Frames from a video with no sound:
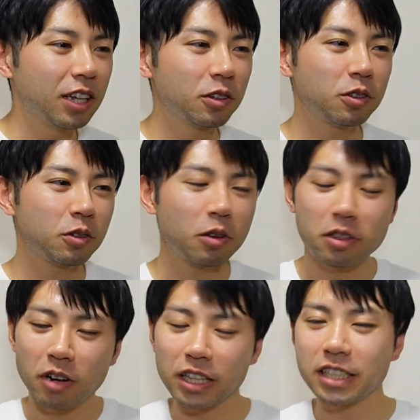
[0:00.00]
あの時
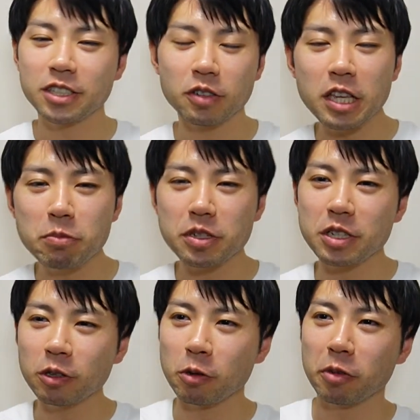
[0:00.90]
の形をキープし
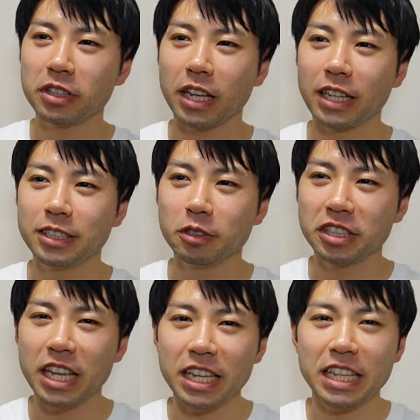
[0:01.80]
ようと思って活動
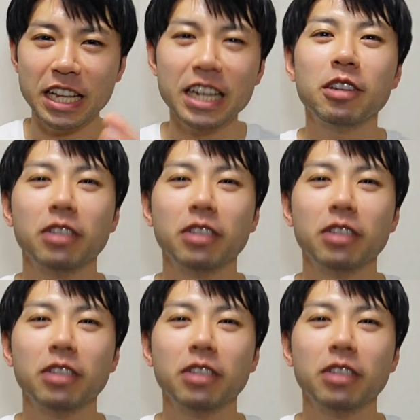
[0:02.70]
していない